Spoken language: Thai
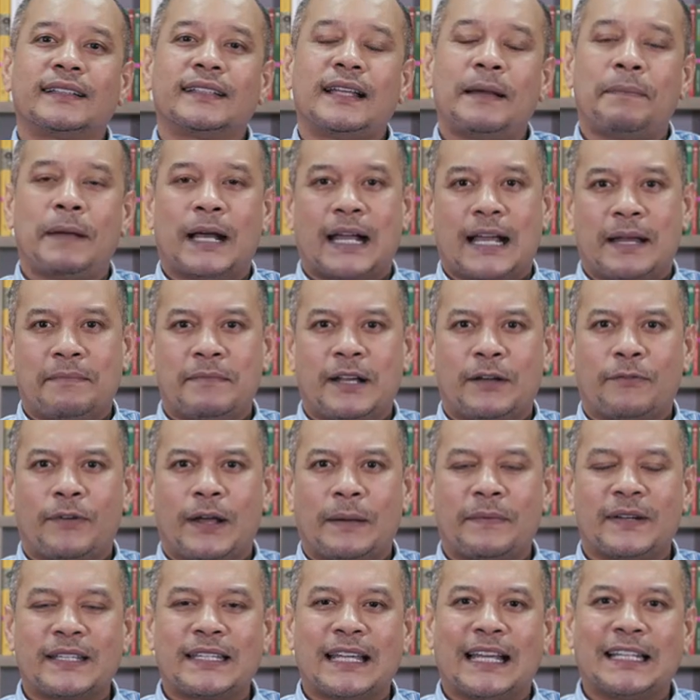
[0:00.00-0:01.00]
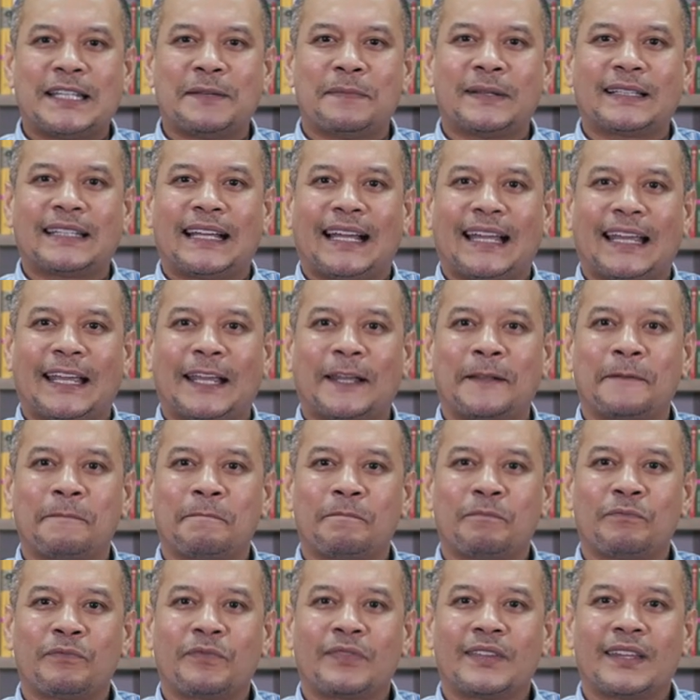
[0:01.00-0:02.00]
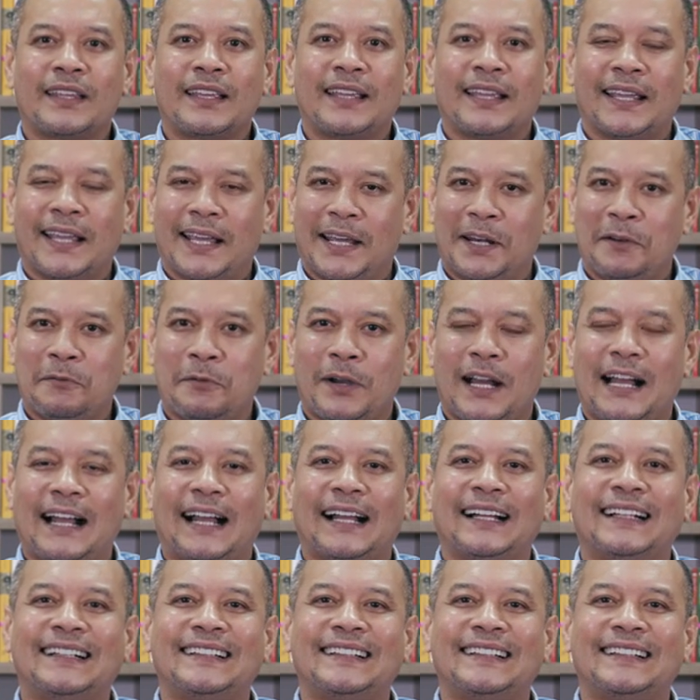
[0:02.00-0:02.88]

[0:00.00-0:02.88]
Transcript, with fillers: ถ้าพรรคการเมืองฝ่ายประชาธิปไตยเห็นว่า